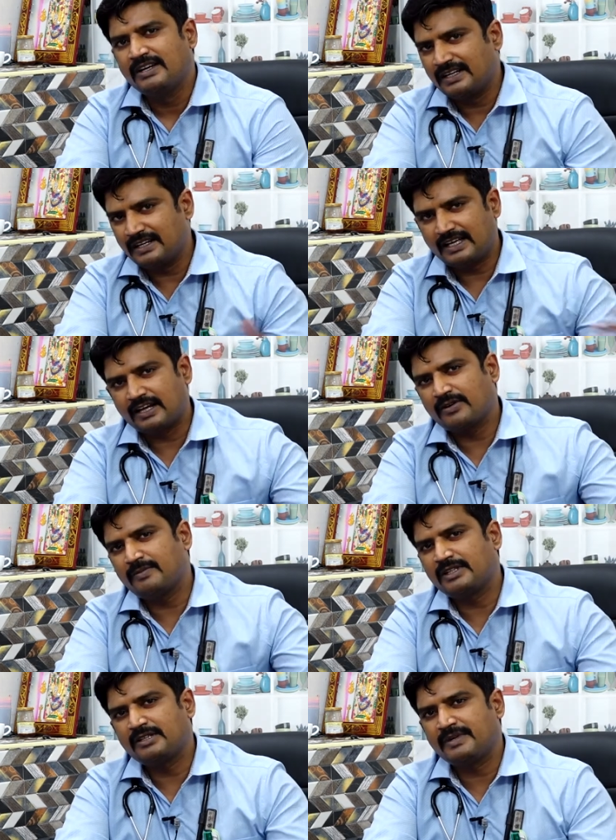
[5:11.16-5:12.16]
இல்லை யார் கூட
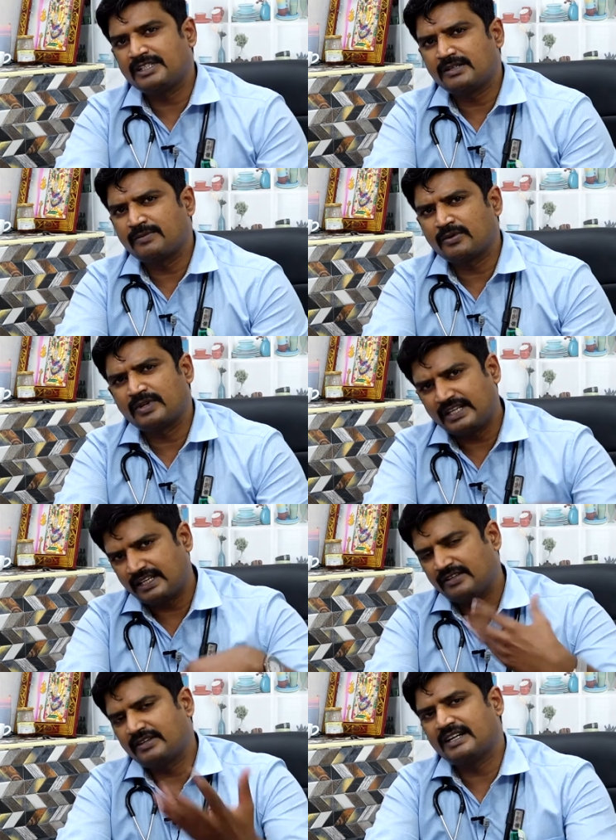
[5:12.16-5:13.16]
பற்றி பேசிட்டே போகிறோம் இல்லை
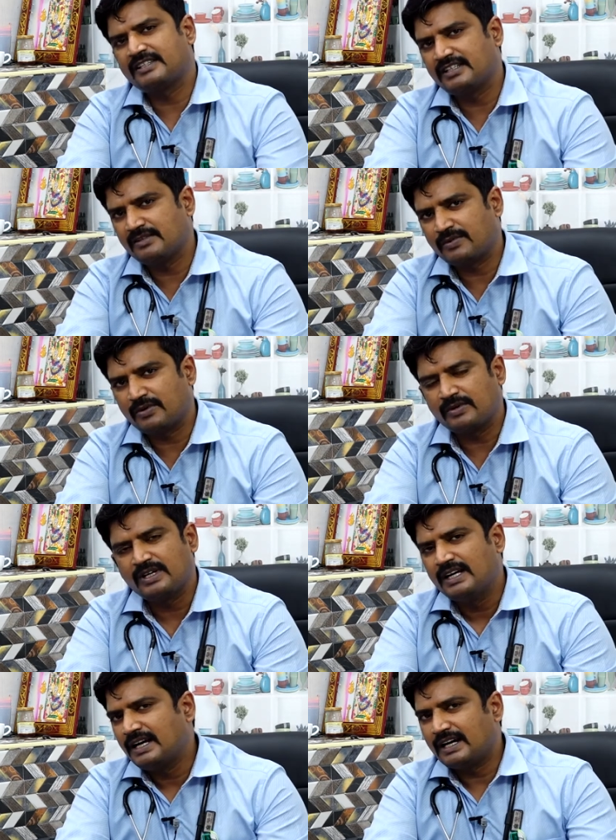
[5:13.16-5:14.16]
எதையோ நினச்சிட்டே போகிறோம்
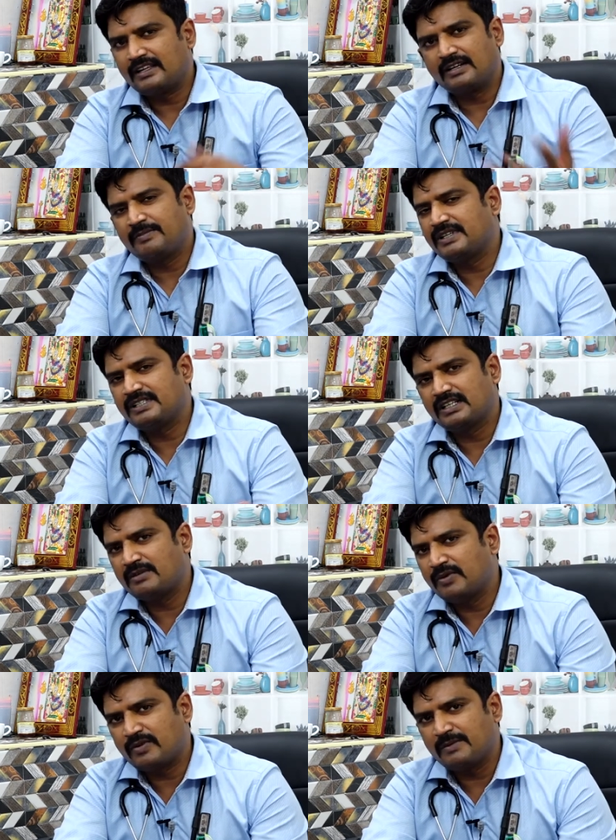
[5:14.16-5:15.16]
அதில் பெருசாக
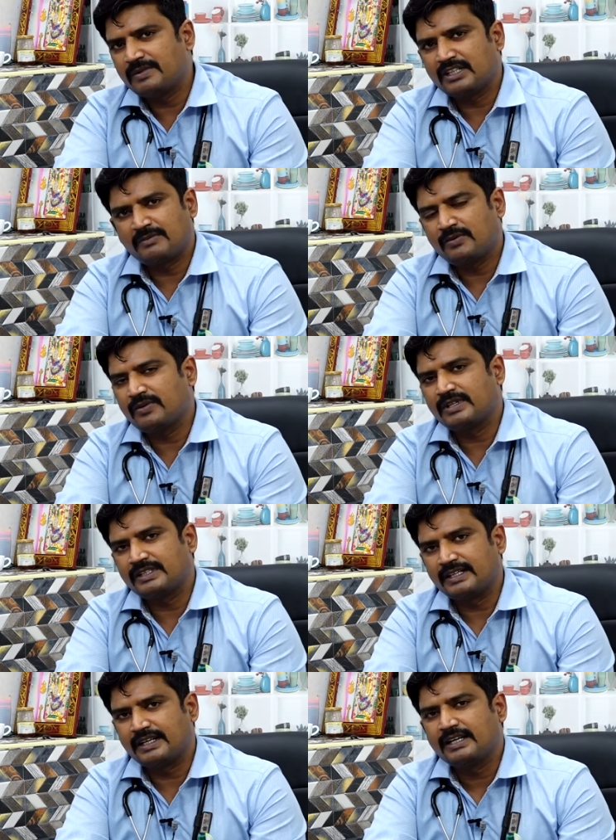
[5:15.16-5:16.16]
நம்ம உழைப்பு தன்மை
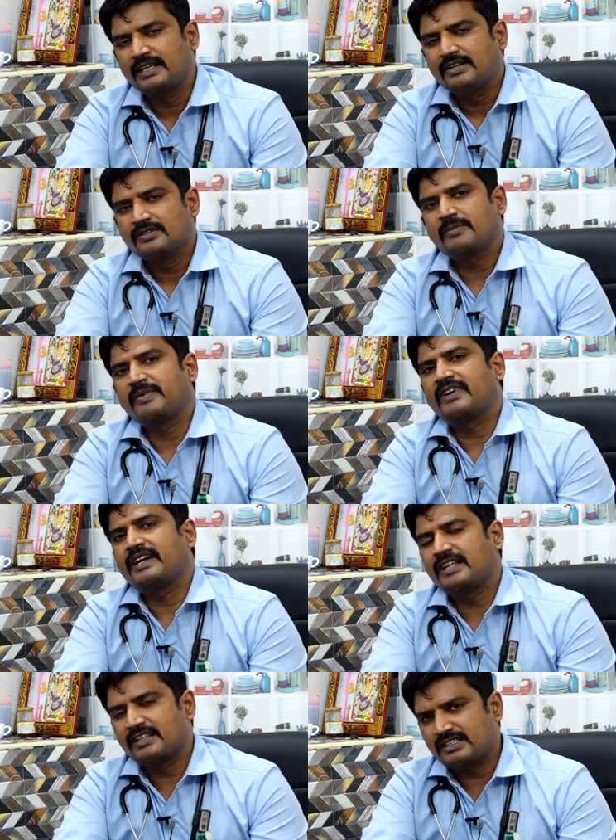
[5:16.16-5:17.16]
இல்லை ஸோ அப்போ
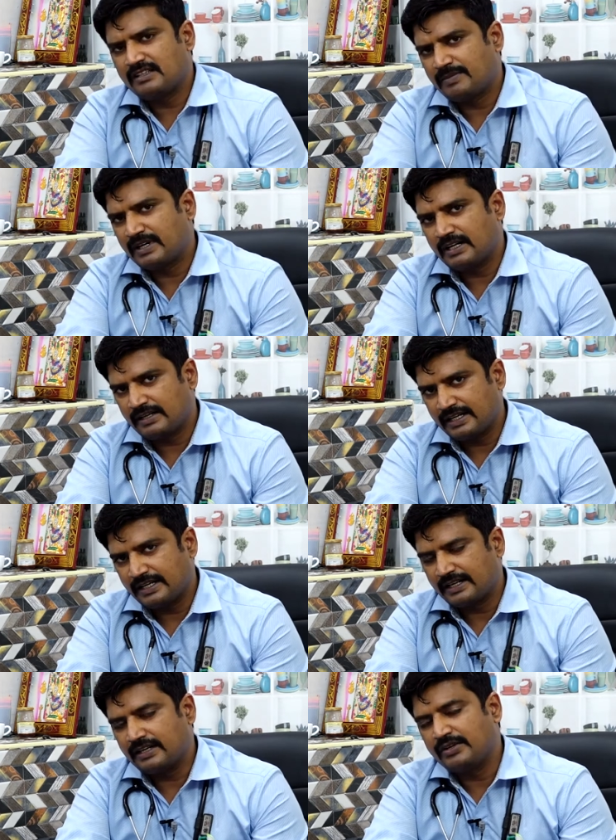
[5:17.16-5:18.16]
வேறு என்ன தான் சார் பண்ணலான்னு
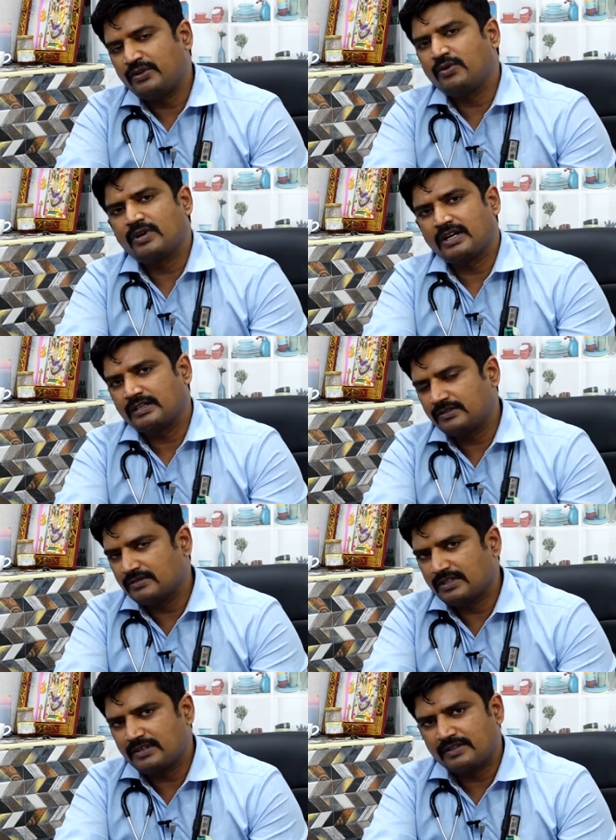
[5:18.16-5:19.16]
கேட்டிங்கன்னா யோகா
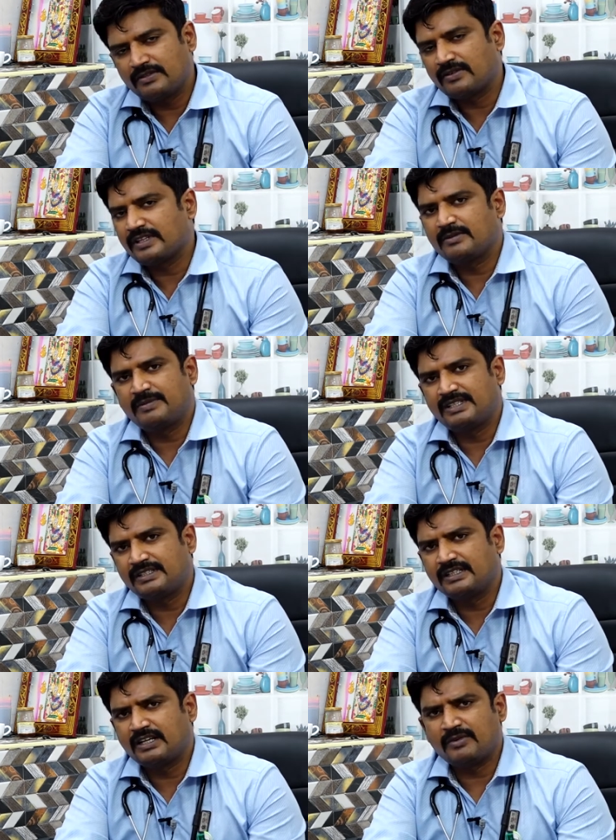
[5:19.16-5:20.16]
யோகா வந்து ஒரு வகையில்
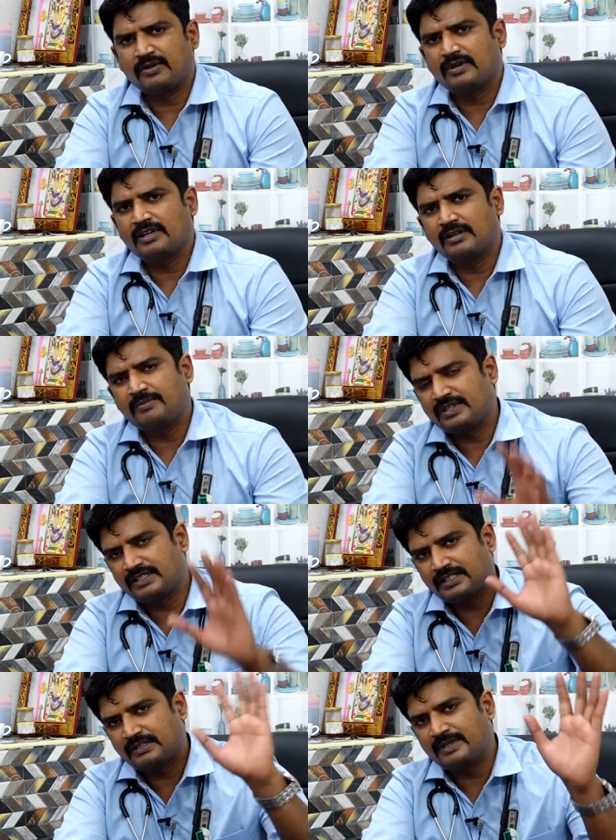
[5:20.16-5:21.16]
பெஸ்ட்டு நம்ம யோகானா
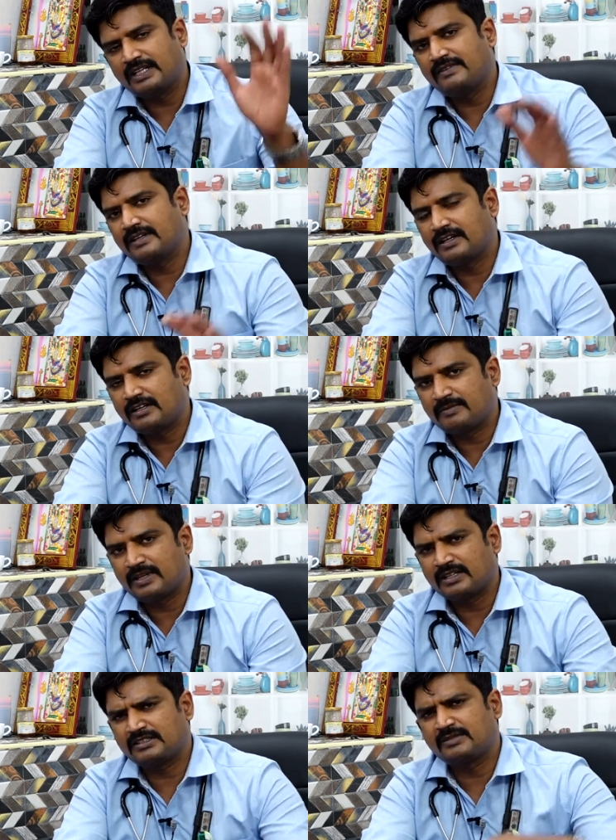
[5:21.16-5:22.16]
பெருசாக நம்ம டிவியில் காட்டுற
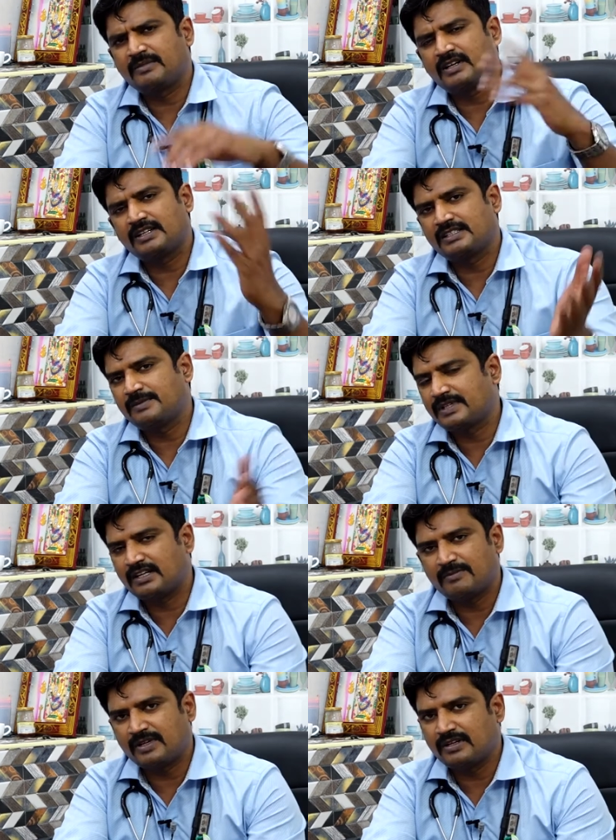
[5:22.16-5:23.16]
மாதிரி கஷ்டமான ஸ்டெப்ஸ்
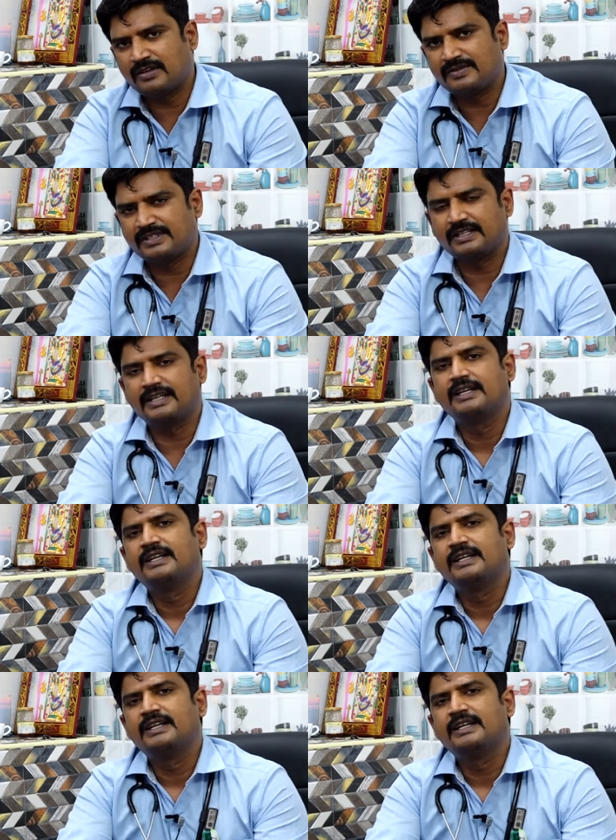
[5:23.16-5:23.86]
எல்லாம் பண்ணணும்னு அவசியம் இல்லை